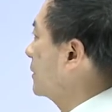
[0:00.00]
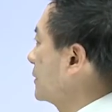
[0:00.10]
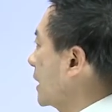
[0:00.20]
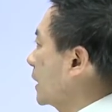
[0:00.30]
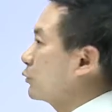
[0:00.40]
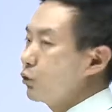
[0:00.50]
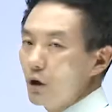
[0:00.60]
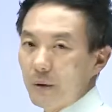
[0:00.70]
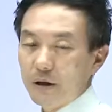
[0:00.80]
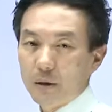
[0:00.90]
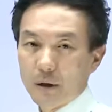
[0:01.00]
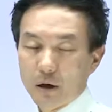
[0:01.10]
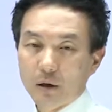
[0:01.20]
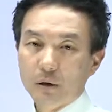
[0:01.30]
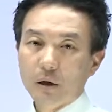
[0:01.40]
우리에게 돈을
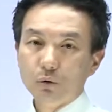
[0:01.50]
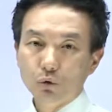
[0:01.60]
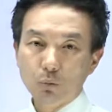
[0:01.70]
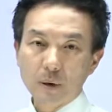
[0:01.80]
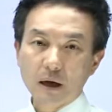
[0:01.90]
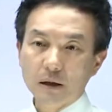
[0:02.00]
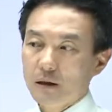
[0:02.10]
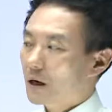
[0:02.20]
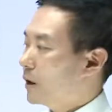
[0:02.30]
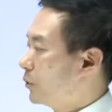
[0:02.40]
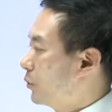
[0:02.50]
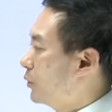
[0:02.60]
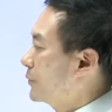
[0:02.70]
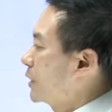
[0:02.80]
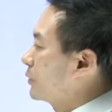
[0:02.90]
받으려면 돈
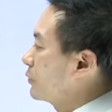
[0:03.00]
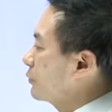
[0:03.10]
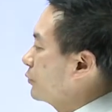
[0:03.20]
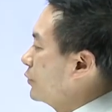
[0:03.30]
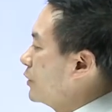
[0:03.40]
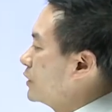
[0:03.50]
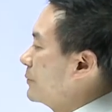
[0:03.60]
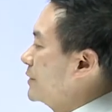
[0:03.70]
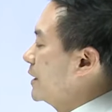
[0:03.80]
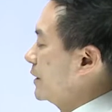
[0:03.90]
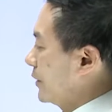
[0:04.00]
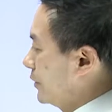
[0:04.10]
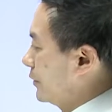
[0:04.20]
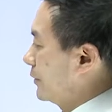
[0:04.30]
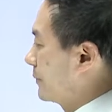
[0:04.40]
받겠다라고 수익 의사표시해야
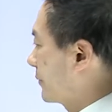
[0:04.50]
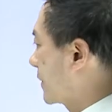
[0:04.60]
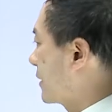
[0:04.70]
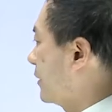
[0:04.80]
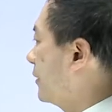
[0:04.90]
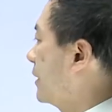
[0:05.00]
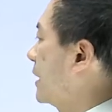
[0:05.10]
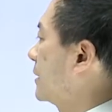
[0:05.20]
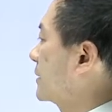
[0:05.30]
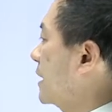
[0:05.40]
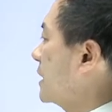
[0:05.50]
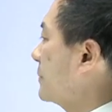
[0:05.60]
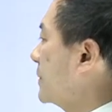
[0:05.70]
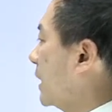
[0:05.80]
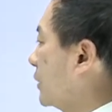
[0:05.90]
돼요. 그래서
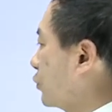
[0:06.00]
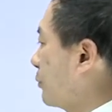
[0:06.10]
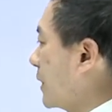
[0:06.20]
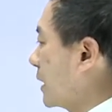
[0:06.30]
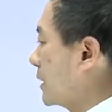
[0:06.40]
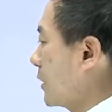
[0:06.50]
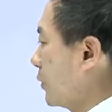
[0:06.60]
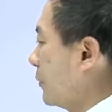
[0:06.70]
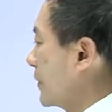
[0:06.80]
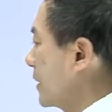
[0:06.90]
제3자가 돈 받겠다고